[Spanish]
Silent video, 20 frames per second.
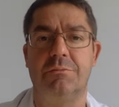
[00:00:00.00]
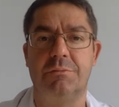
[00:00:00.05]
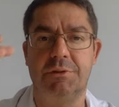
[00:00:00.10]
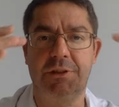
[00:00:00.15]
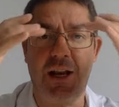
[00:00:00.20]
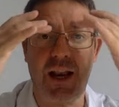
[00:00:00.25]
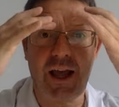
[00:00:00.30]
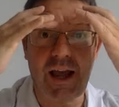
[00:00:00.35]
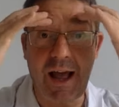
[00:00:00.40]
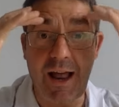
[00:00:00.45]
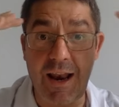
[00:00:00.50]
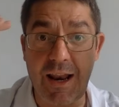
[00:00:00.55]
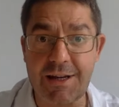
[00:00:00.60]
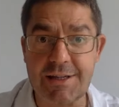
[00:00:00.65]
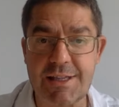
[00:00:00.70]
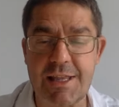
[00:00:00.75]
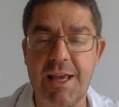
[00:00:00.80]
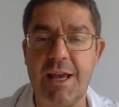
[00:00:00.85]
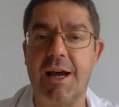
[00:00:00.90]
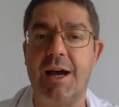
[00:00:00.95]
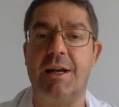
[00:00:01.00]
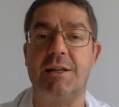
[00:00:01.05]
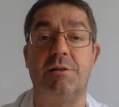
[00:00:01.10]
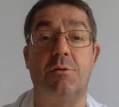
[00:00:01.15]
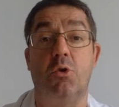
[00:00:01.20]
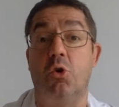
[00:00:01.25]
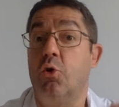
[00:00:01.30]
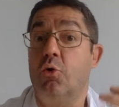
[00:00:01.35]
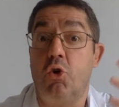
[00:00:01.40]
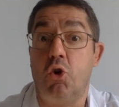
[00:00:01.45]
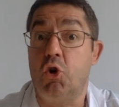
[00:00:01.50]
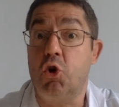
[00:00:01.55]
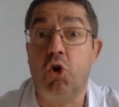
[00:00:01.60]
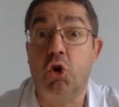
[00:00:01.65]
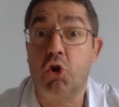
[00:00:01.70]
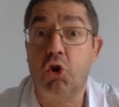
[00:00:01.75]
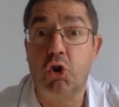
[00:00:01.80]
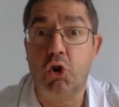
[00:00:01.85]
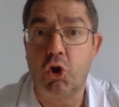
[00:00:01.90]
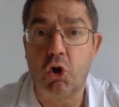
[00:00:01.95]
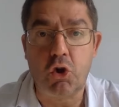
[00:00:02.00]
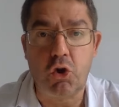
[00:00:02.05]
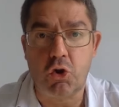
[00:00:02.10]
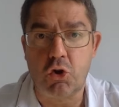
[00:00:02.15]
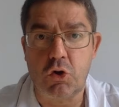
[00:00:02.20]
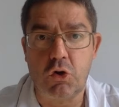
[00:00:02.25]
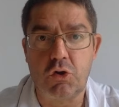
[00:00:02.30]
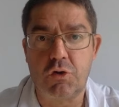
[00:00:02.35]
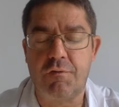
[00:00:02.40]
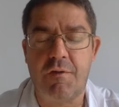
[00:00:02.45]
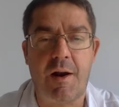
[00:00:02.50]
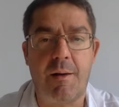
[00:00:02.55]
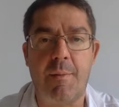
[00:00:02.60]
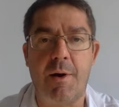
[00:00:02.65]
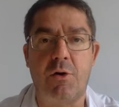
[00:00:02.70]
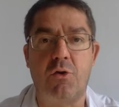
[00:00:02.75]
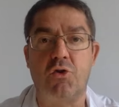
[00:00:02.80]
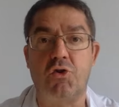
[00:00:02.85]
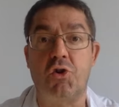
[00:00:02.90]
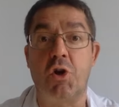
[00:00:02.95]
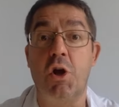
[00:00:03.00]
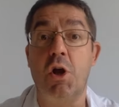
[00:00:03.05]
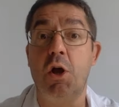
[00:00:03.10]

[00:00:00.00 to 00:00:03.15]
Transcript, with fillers: ¿Se le caen las cejas? No, no todos los fármacos